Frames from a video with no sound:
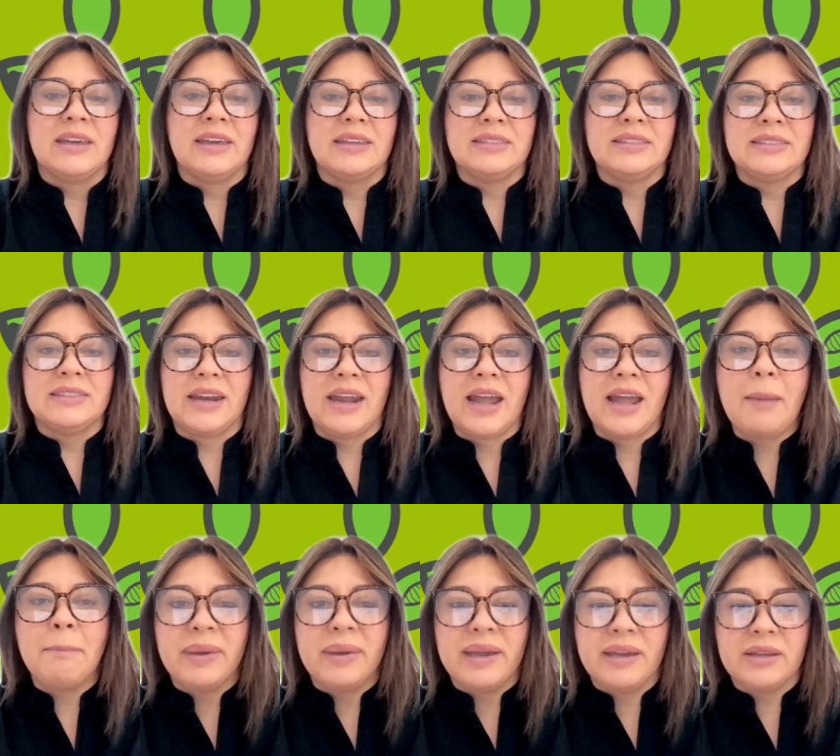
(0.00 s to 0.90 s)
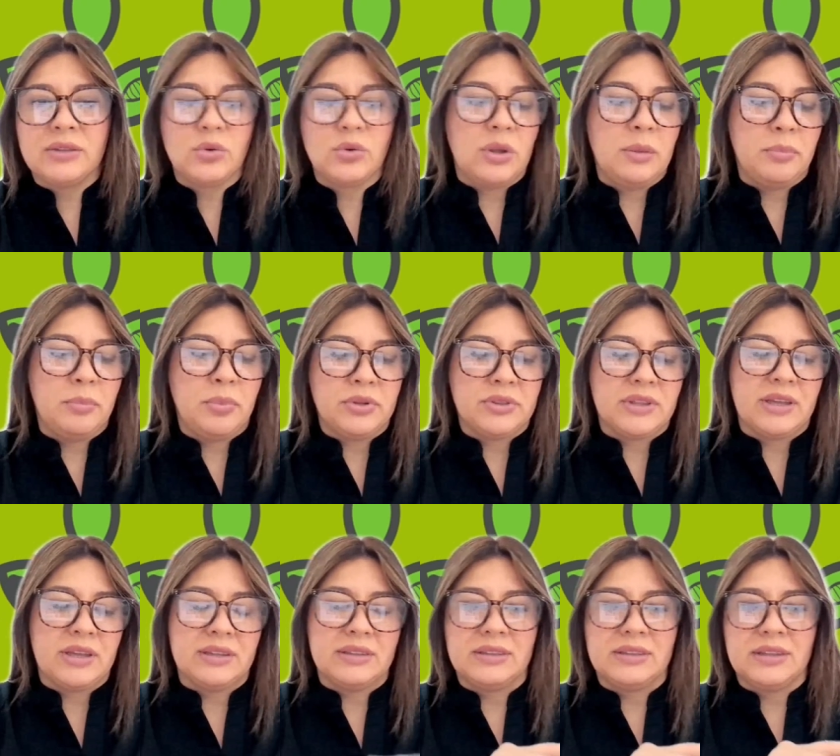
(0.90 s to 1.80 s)
en tres aspectos
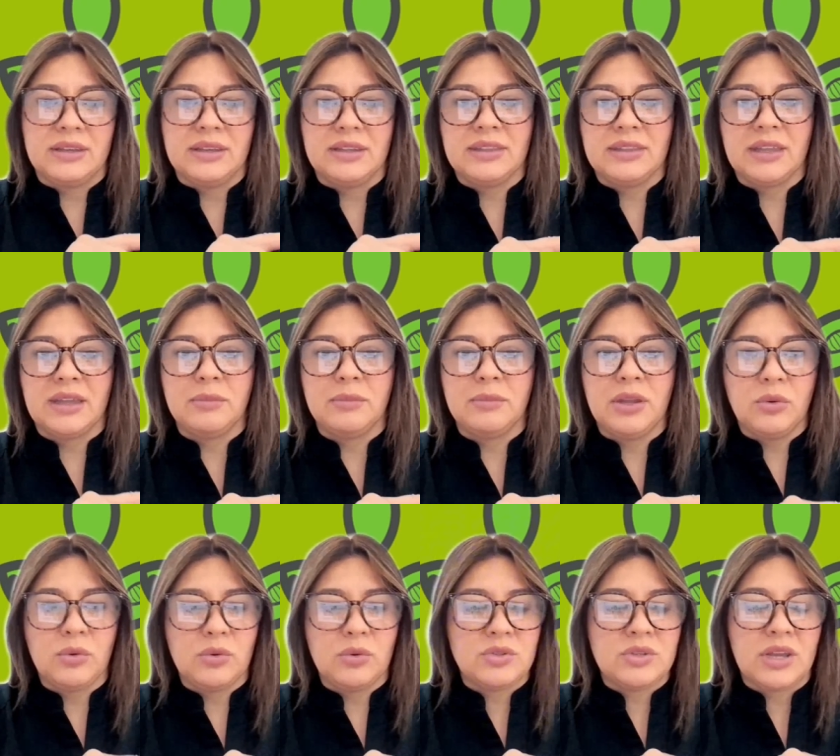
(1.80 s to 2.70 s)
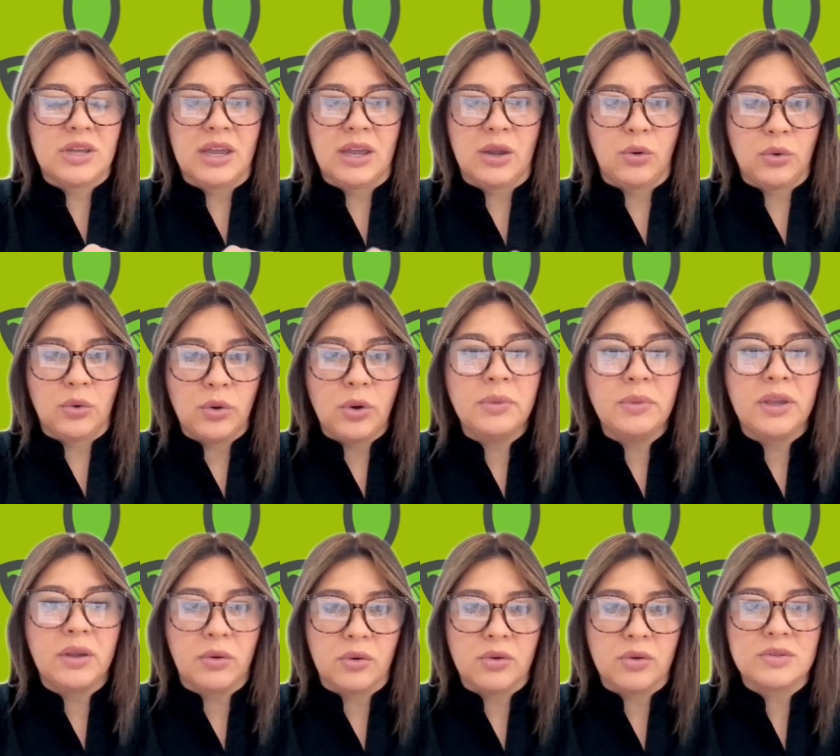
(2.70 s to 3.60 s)
importantes, en términos
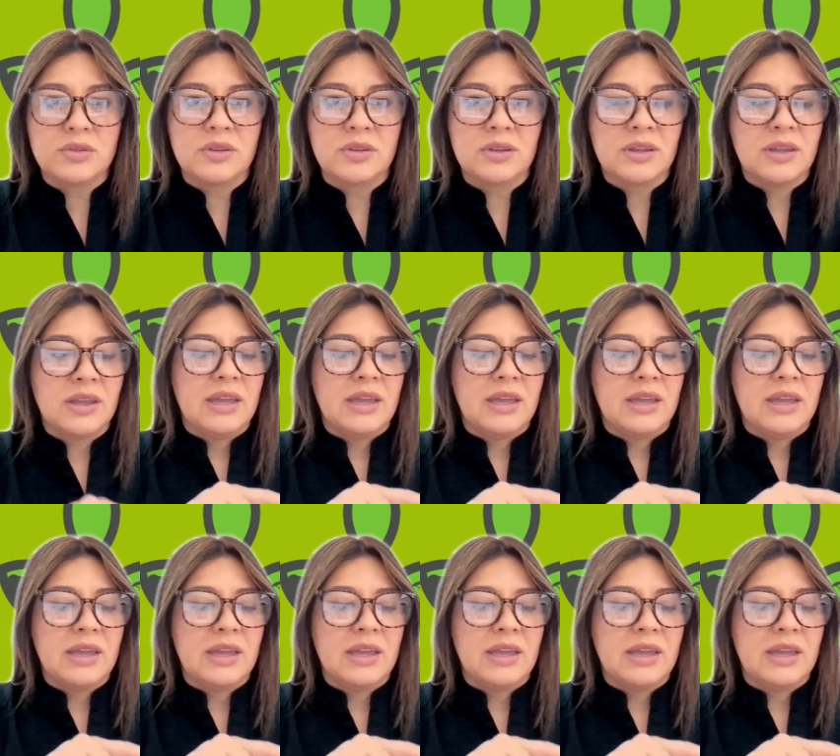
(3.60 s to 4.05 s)
económicos,